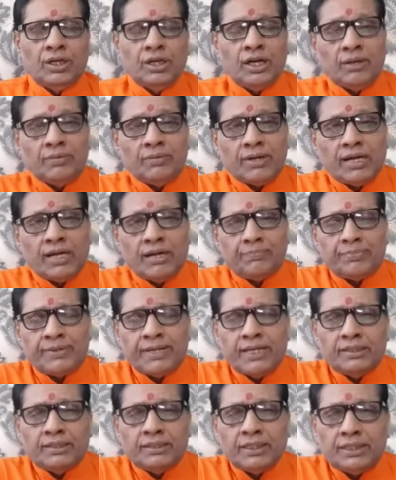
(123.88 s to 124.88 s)
अब
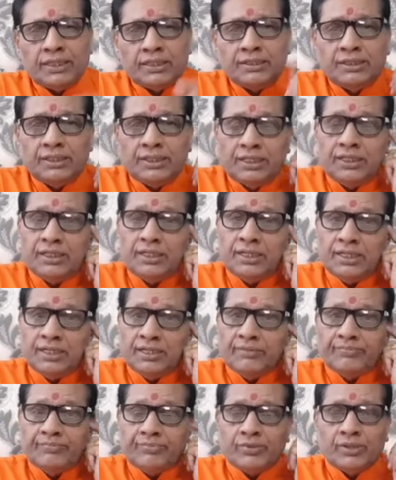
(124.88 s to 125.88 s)
आपके अंदर यदि नहीं
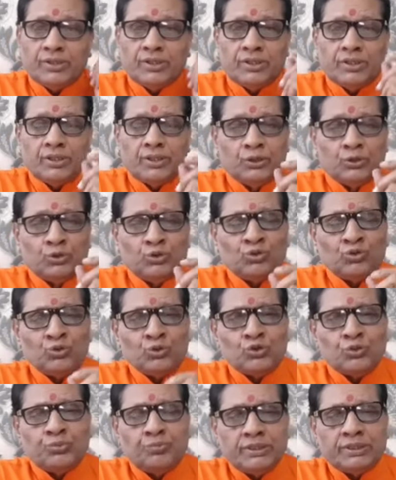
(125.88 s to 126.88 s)
है तो
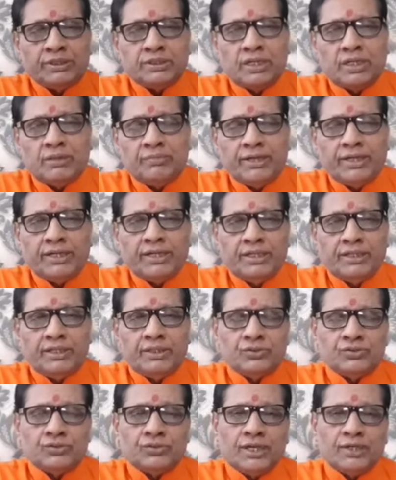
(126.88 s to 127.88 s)
कुछ मंत्र हमारे
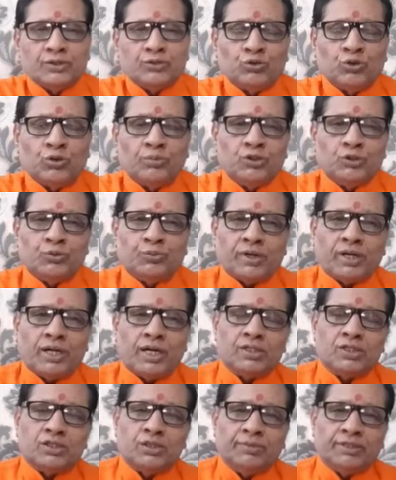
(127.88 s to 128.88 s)
शास्त्रों में इस
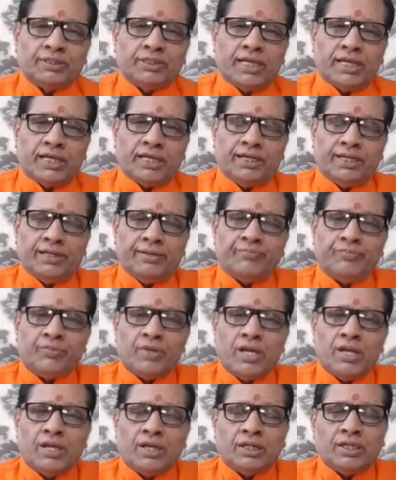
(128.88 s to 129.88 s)
प्रकार से बताए गए हैं
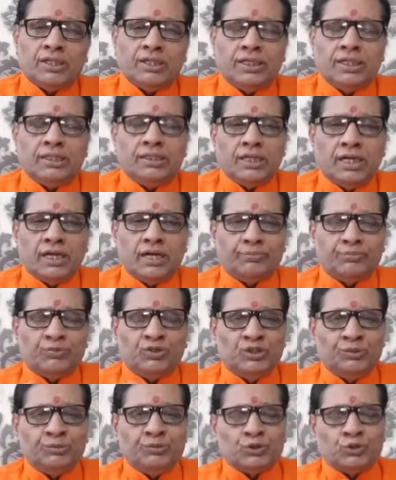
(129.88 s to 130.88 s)
कि यदि आप
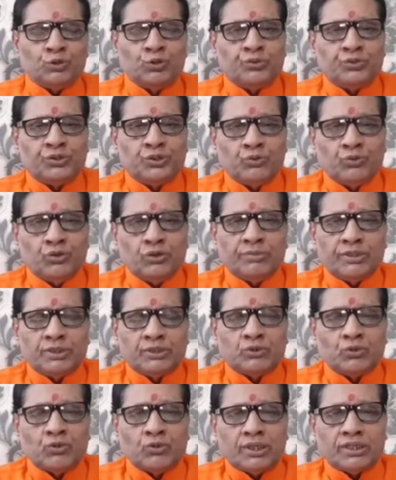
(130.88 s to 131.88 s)
नियमित रूप से उन
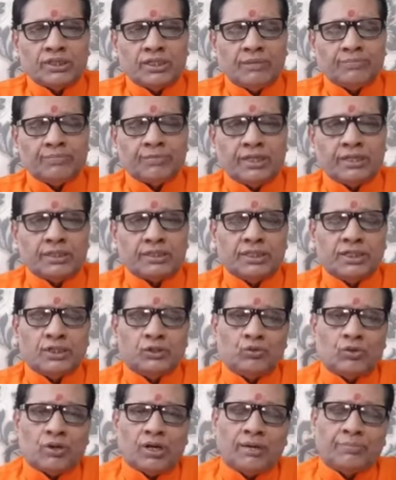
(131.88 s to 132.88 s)
मंत्रों का जाप करते
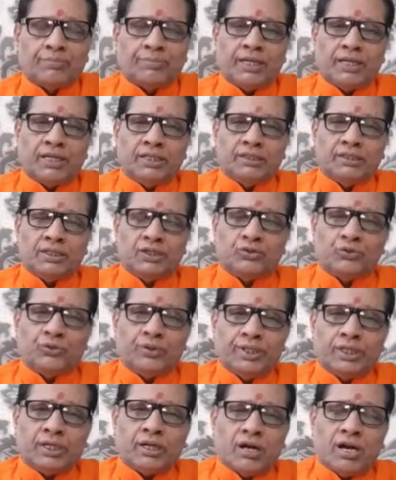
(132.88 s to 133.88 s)
हैं तो आपके अंदर जो
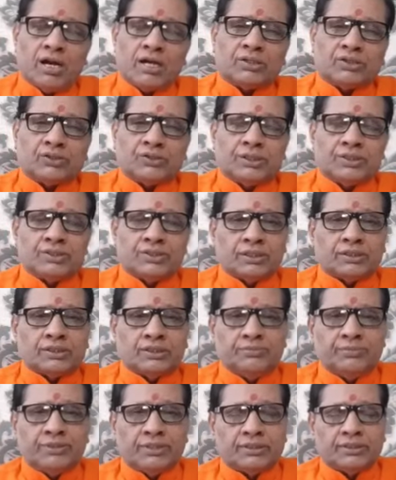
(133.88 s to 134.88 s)
है एक आकर्षण
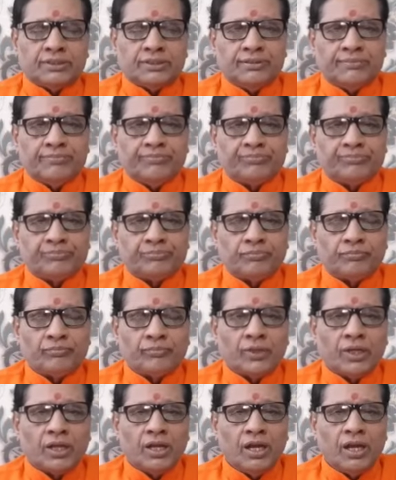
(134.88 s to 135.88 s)
शक्ति बढ़ती है
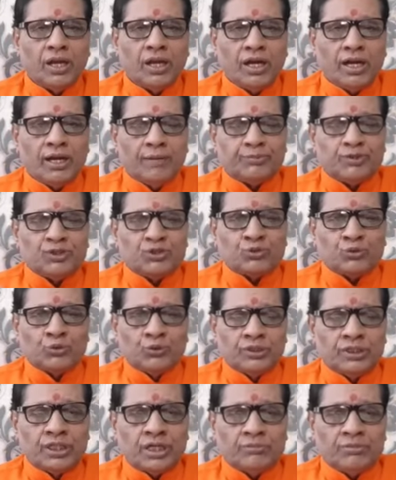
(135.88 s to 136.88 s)
आपके
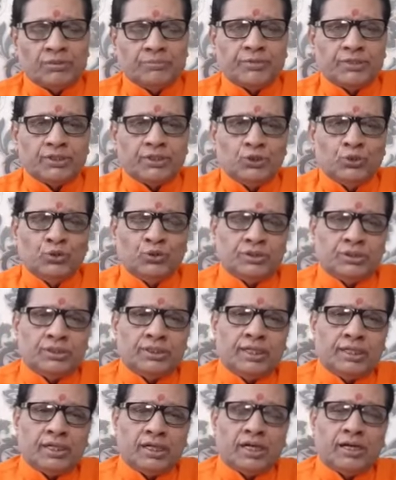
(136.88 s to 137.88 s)
सौंदर्य में वृद्धि होती
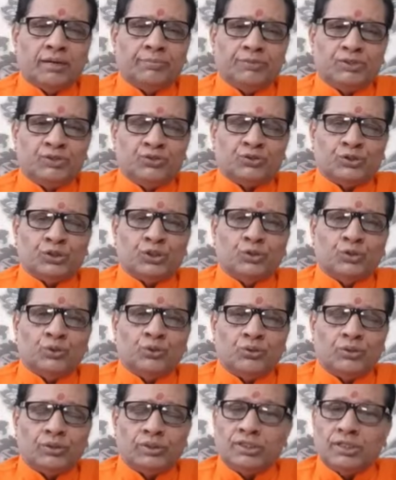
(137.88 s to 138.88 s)
है आप स्त्री
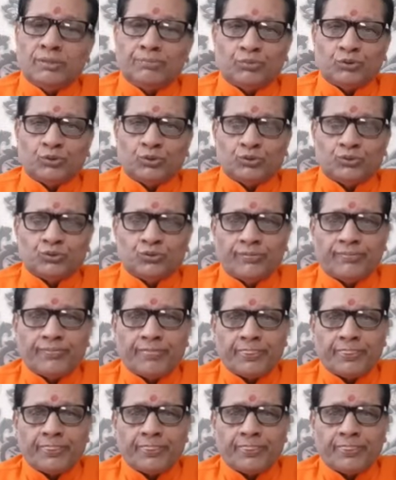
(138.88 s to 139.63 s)
हों या पुरुष हों